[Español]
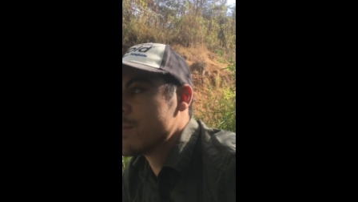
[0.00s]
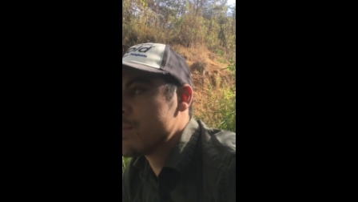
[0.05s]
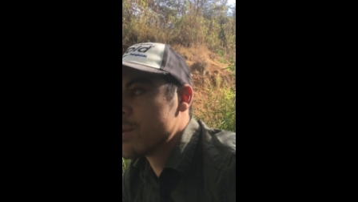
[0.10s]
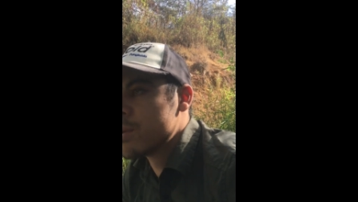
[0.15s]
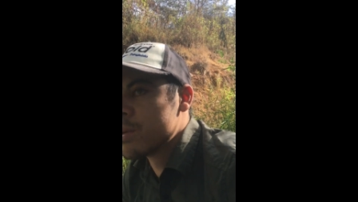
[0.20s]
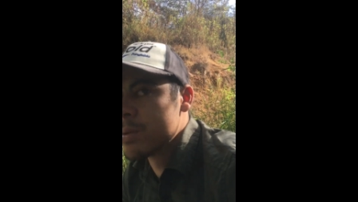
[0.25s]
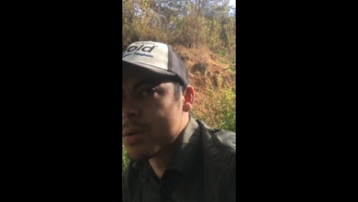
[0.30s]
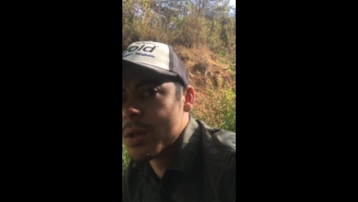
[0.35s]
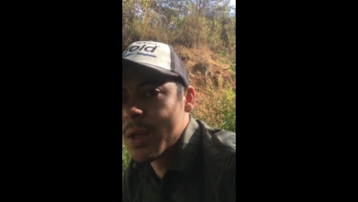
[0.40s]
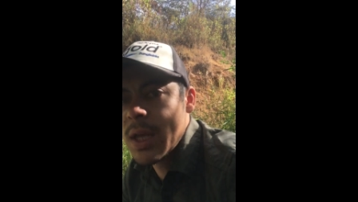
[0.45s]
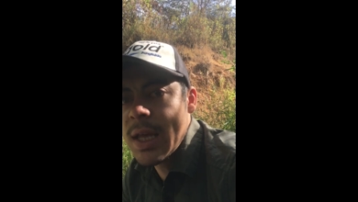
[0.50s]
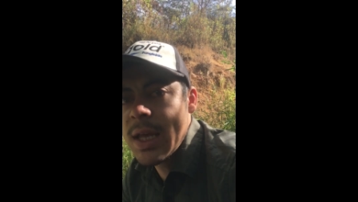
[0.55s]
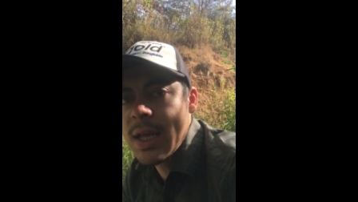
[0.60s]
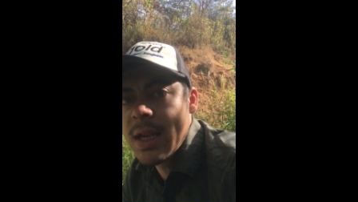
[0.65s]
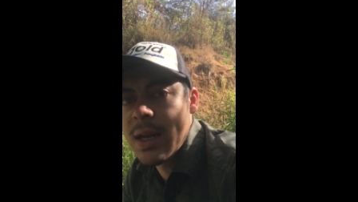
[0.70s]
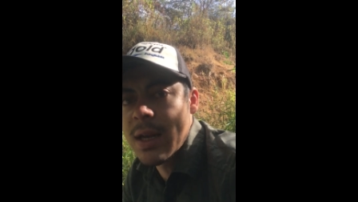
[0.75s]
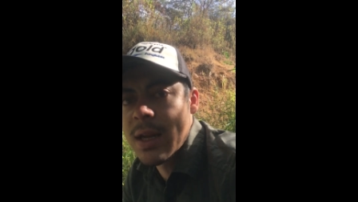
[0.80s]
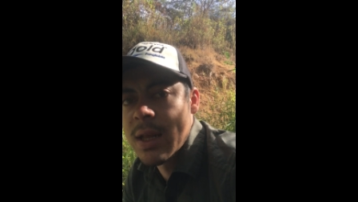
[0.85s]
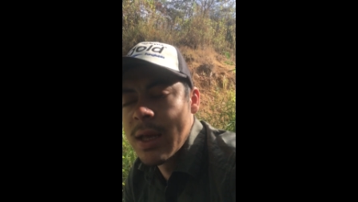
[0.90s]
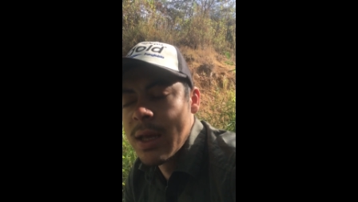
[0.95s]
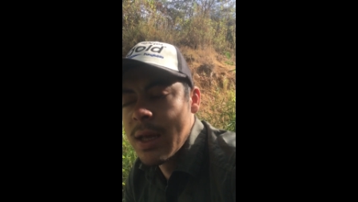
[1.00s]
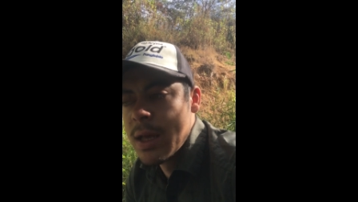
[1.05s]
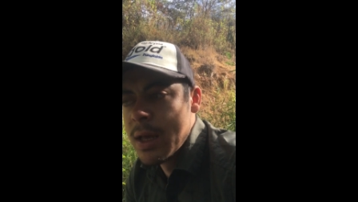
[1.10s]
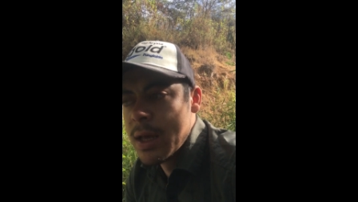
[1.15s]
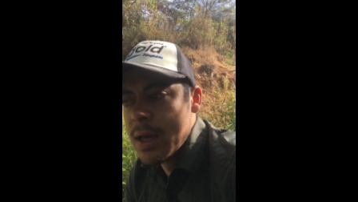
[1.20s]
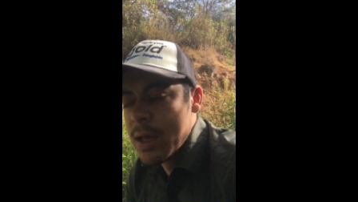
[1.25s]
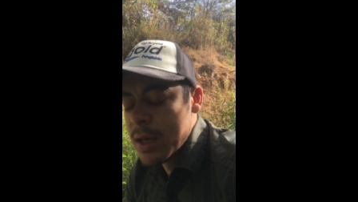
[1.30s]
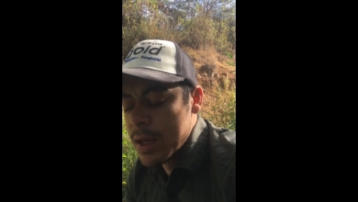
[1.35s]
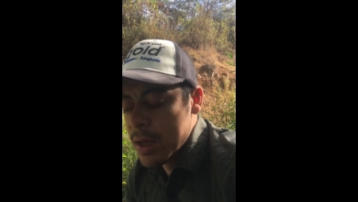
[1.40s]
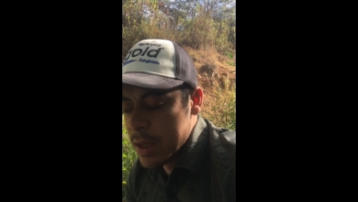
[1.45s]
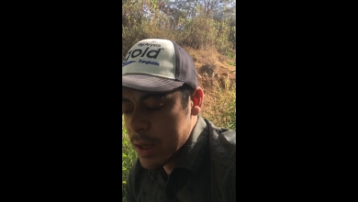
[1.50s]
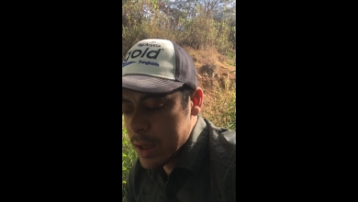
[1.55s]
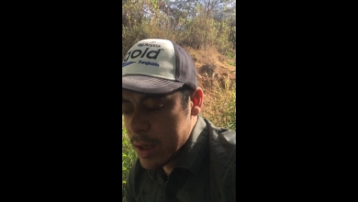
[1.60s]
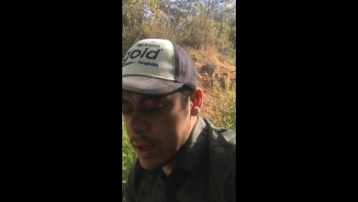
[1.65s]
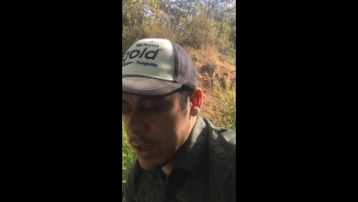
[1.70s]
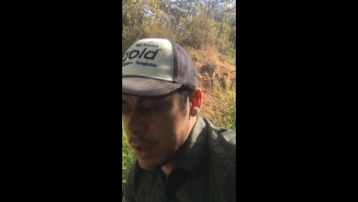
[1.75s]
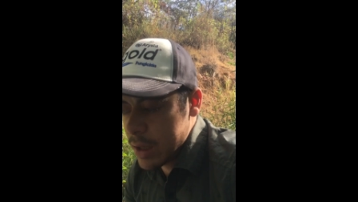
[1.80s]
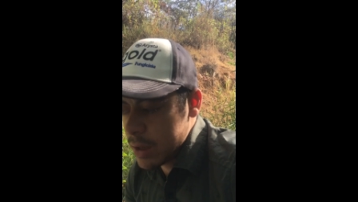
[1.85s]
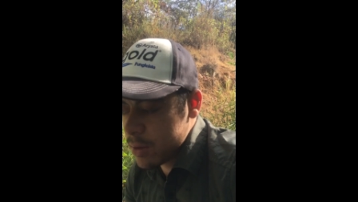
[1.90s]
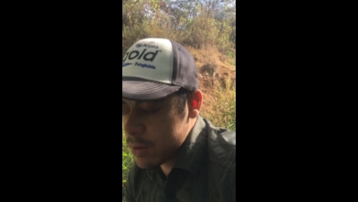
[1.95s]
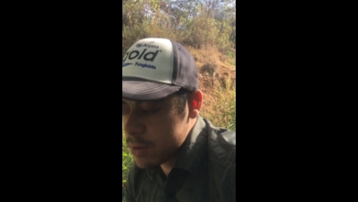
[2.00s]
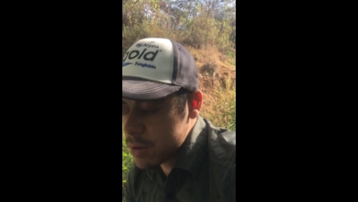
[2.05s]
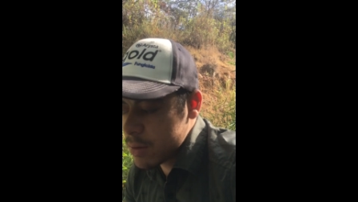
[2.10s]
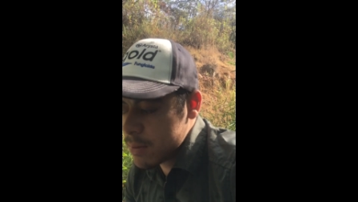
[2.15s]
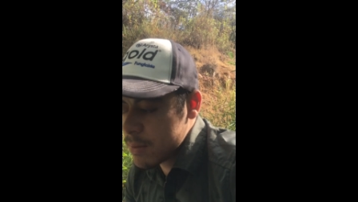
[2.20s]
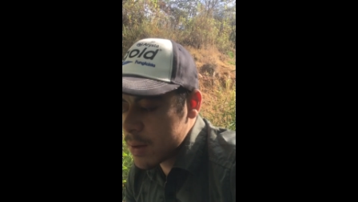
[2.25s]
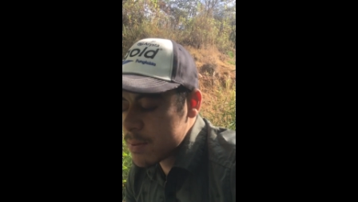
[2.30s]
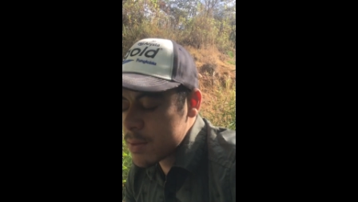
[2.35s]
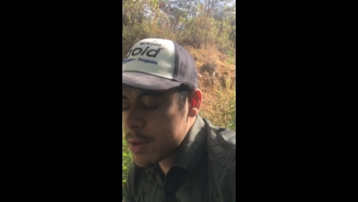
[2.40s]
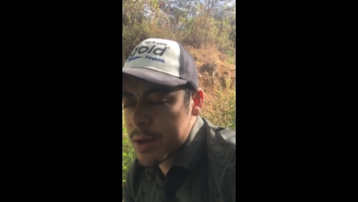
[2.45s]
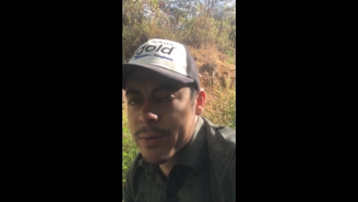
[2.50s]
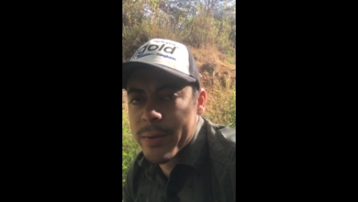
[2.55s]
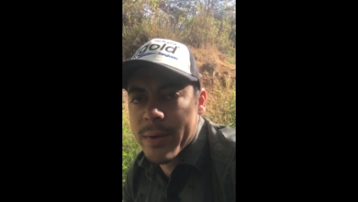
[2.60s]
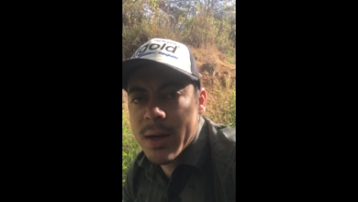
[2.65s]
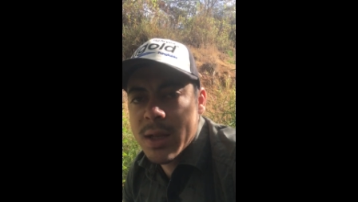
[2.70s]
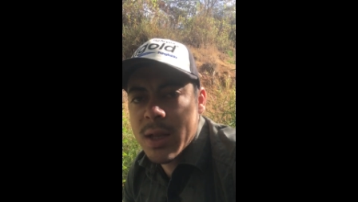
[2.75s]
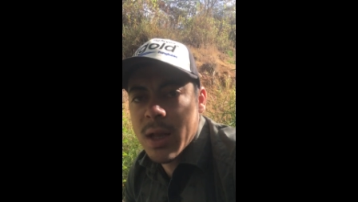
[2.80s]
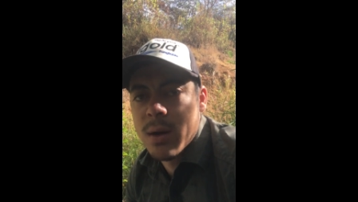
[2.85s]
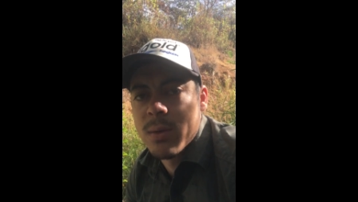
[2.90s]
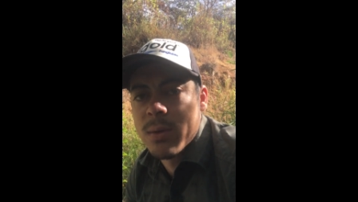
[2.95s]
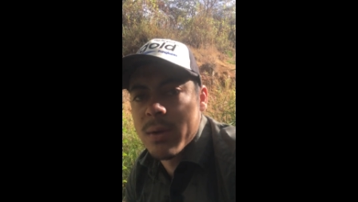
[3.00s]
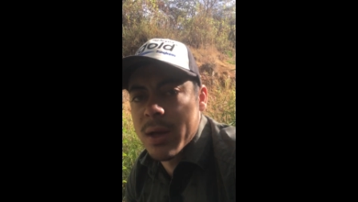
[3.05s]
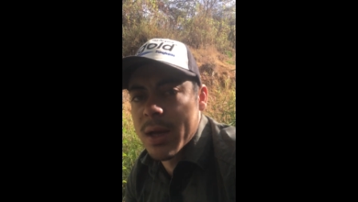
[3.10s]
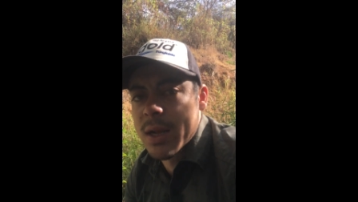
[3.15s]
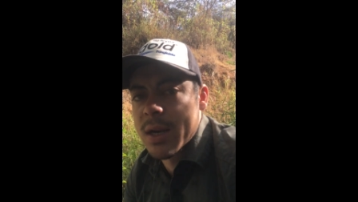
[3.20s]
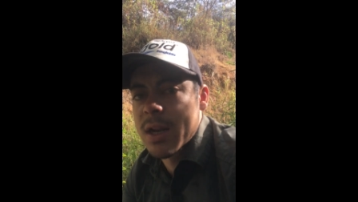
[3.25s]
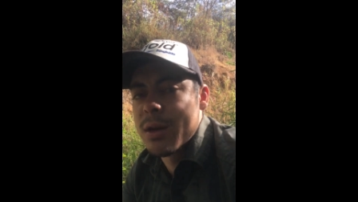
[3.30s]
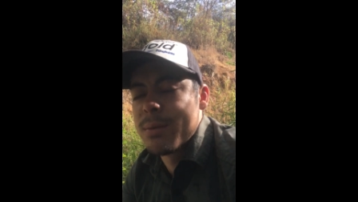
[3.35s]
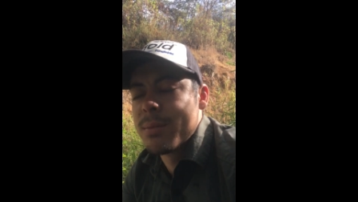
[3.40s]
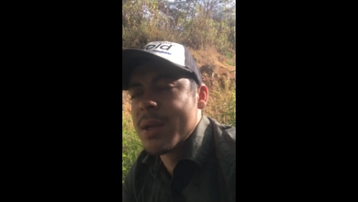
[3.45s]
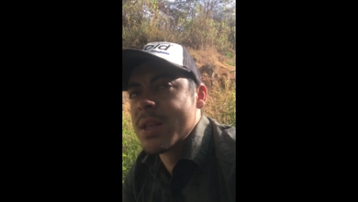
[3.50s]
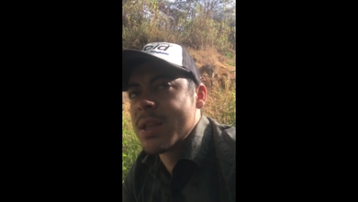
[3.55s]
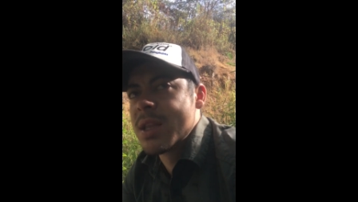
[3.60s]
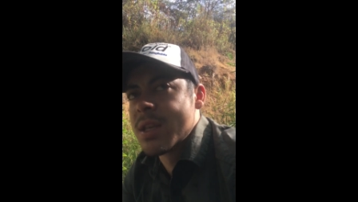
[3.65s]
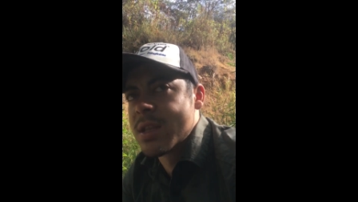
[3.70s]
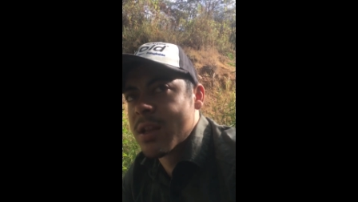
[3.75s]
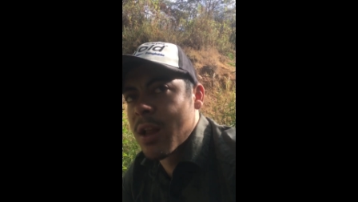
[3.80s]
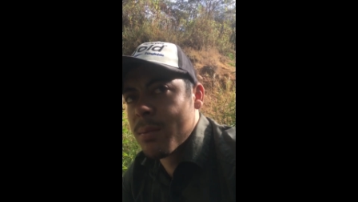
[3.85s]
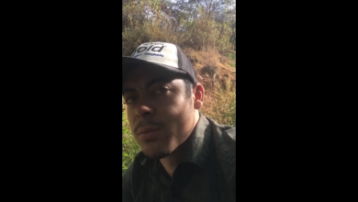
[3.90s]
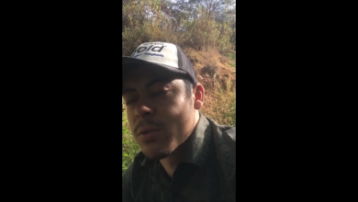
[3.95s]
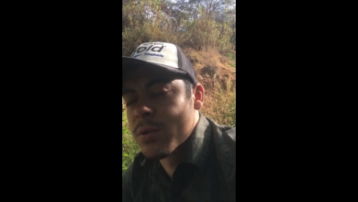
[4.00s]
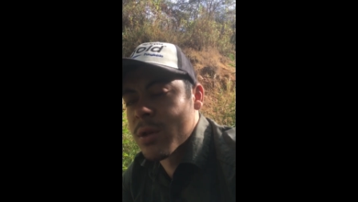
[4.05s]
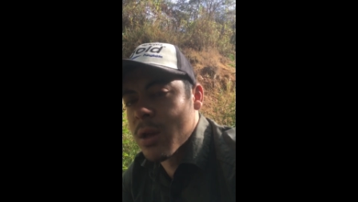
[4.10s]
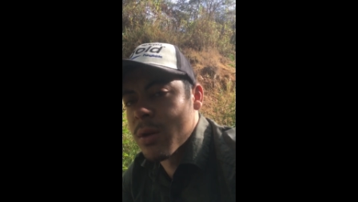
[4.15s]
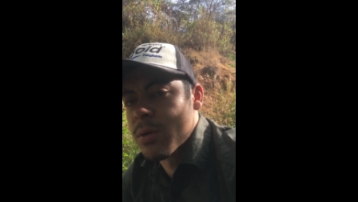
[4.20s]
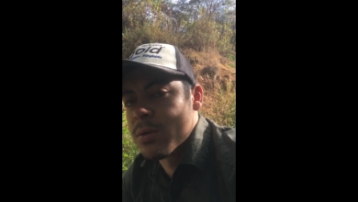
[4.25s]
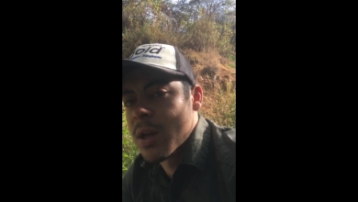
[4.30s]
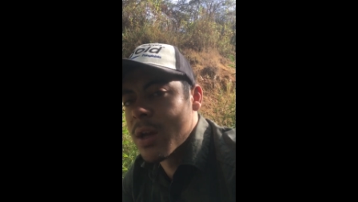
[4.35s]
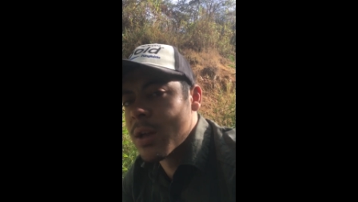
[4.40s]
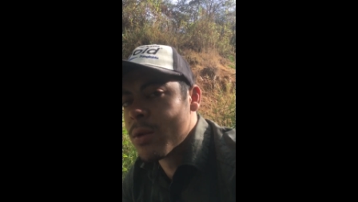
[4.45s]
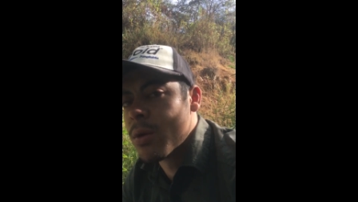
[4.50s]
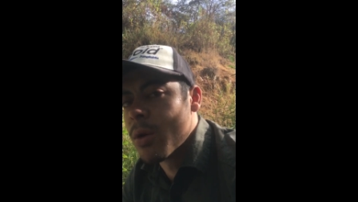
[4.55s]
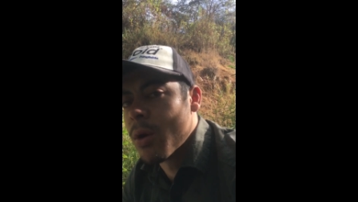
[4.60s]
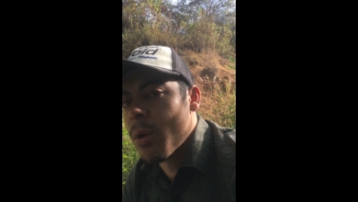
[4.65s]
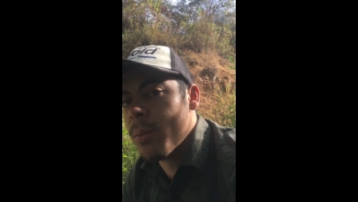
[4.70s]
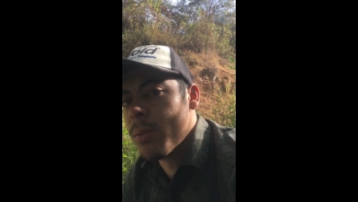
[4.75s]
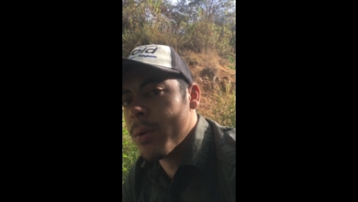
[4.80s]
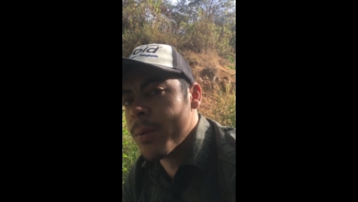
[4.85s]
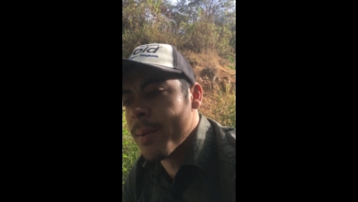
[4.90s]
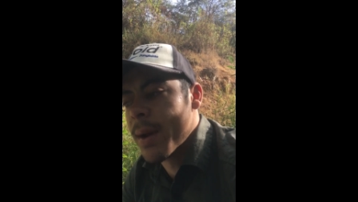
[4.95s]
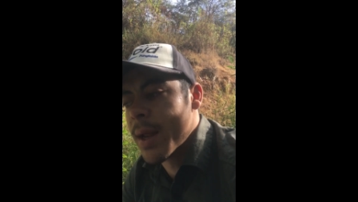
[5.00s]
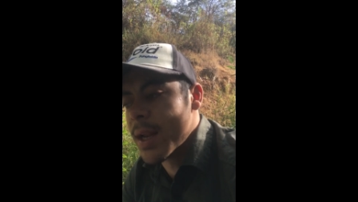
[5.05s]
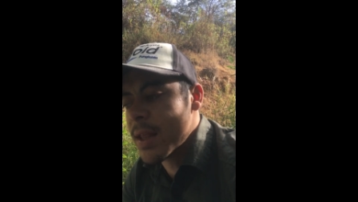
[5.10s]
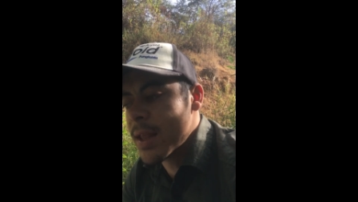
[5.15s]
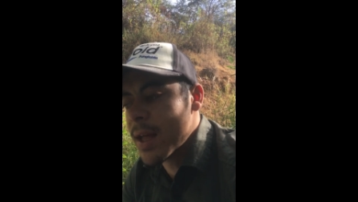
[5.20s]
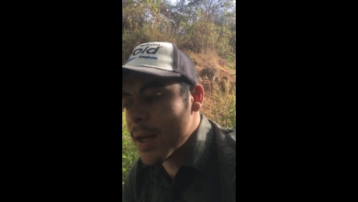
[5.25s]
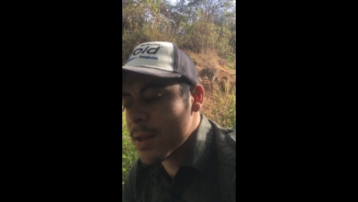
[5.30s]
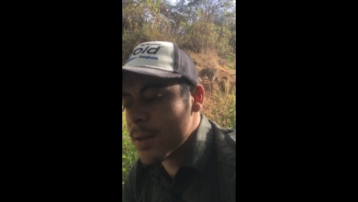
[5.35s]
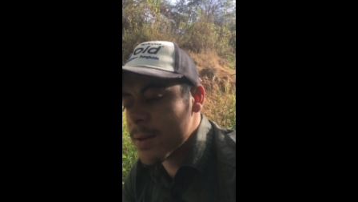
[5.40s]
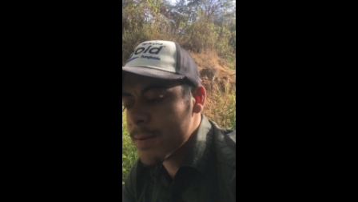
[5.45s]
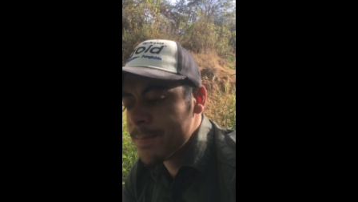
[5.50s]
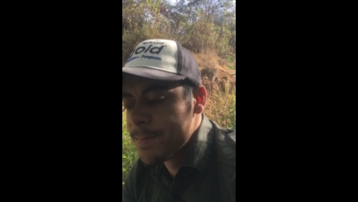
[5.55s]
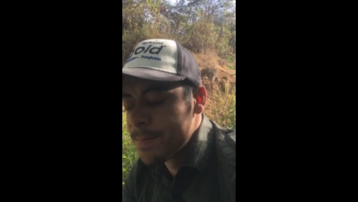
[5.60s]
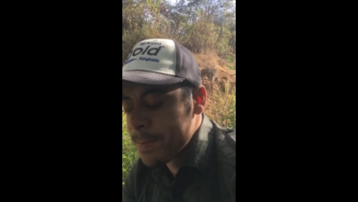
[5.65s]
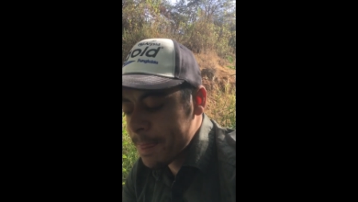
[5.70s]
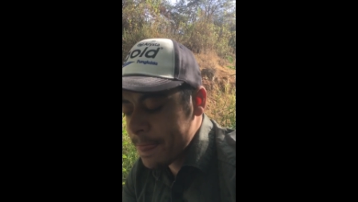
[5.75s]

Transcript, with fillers: en producir y no tomamos en cuenta lo que realmente estamos causando como humanidad, ¿no?